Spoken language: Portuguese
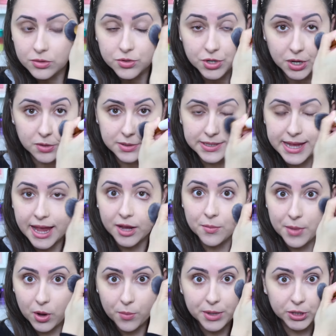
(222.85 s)
tu já consegue
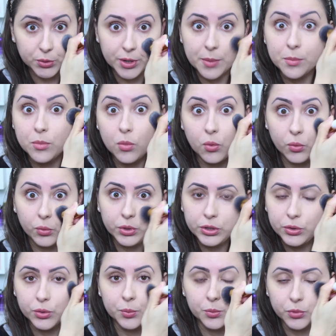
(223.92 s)
uma cobertura
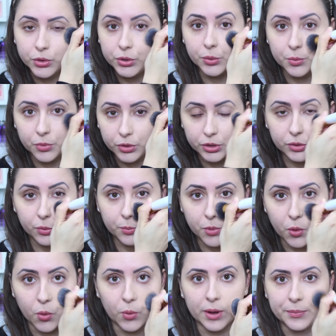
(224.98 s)
muito, muito, muito
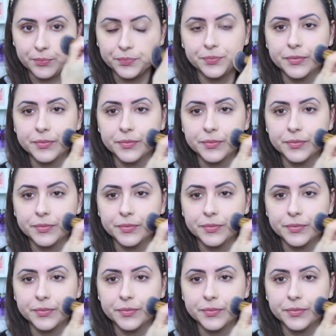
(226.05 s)
boa.